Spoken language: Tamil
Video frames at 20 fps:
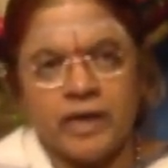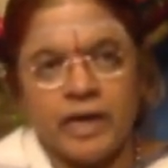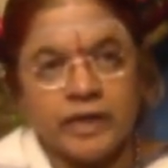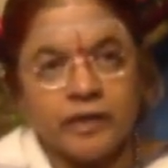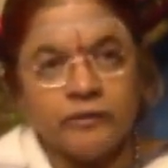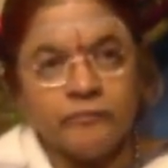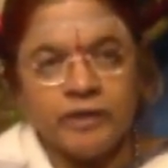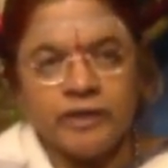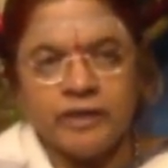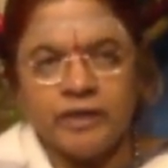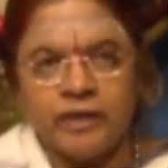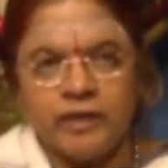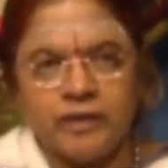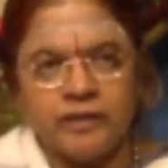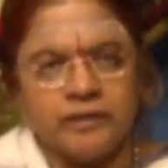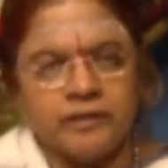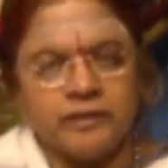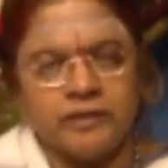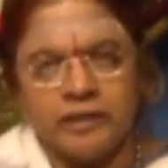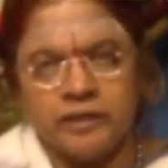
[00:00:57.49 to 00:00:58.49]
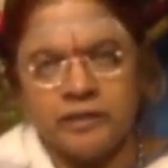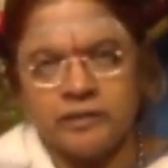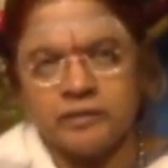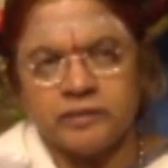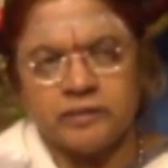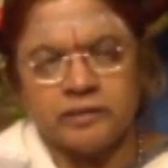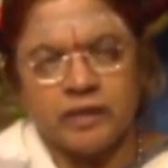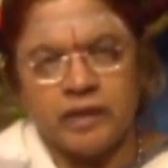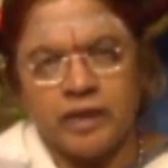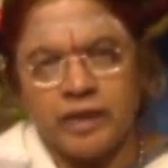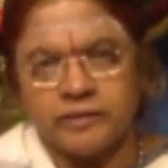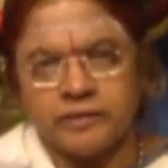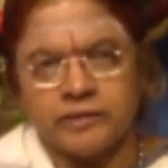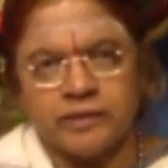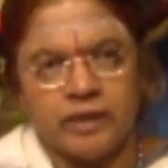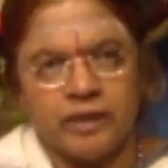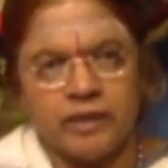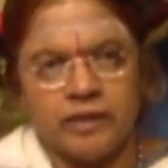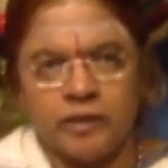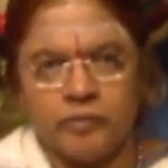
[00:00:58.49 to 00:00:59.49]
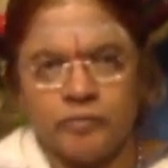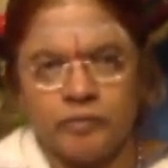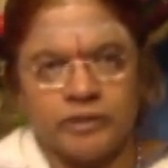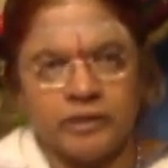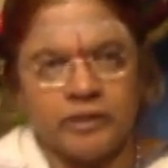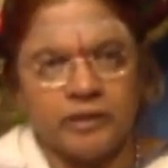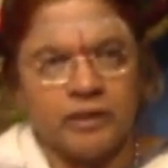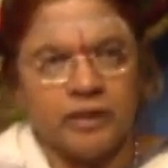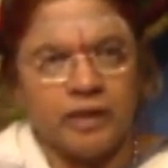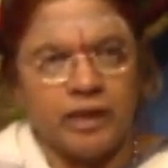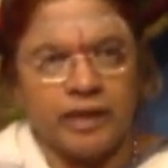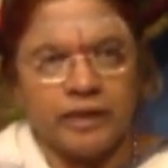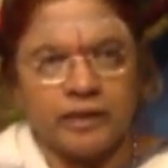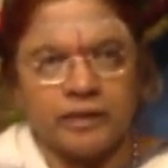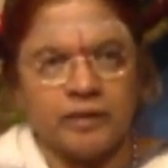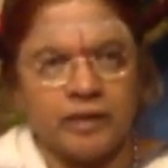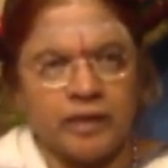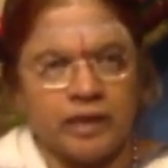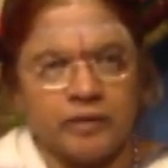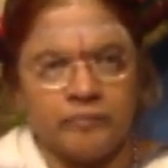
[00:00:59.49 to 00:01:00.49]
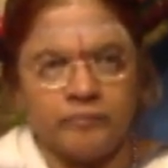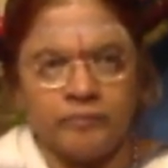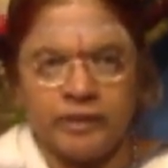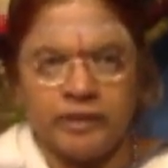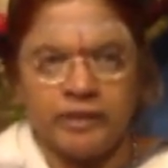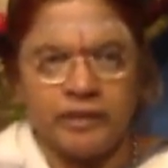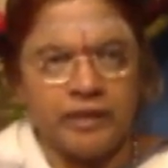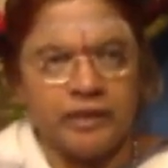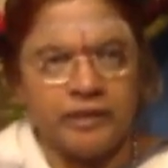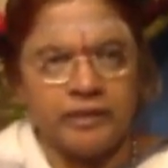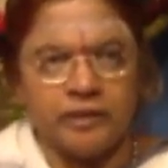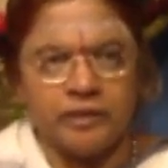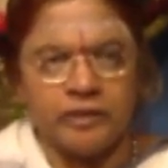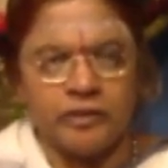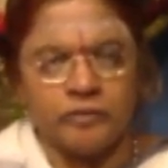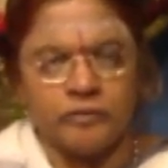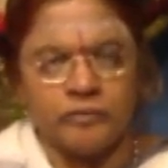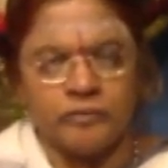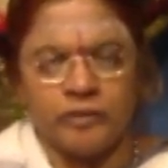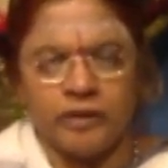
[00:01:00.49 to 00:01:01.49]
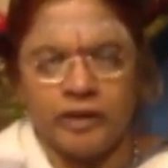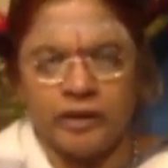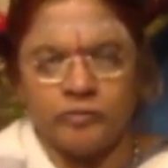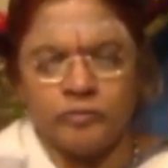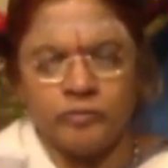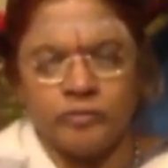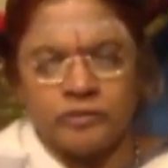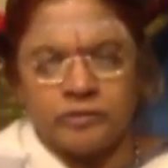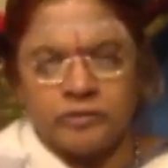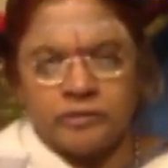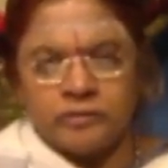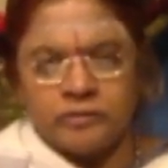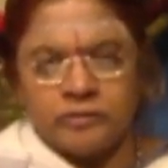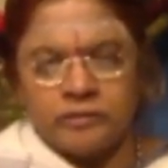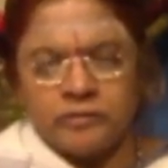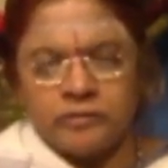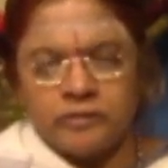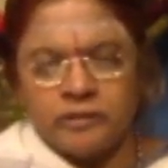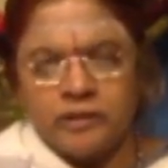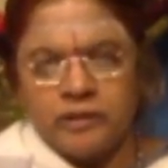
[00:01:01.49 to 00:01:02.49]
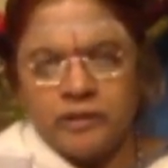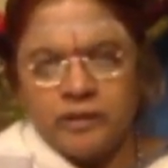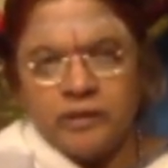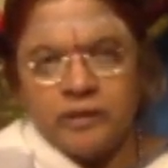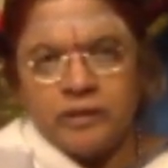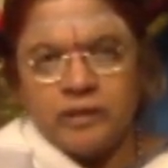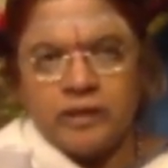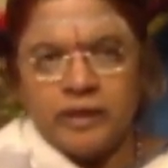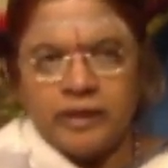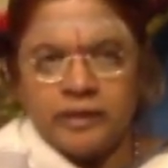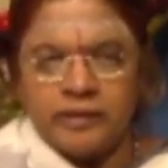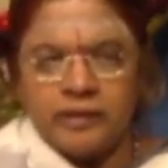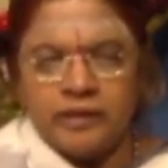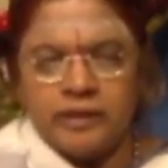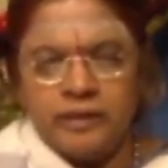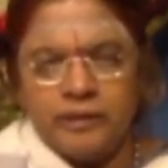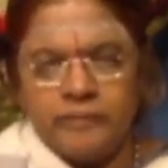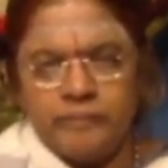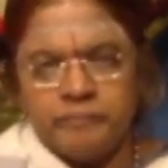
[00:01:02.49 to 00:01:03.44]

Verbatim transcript: அறவழியில் ஈட்டிய காசெல்லாம் நம்மகிட்ட அற அறவழியிலே நிற்கணும் அது ஒரு கருணை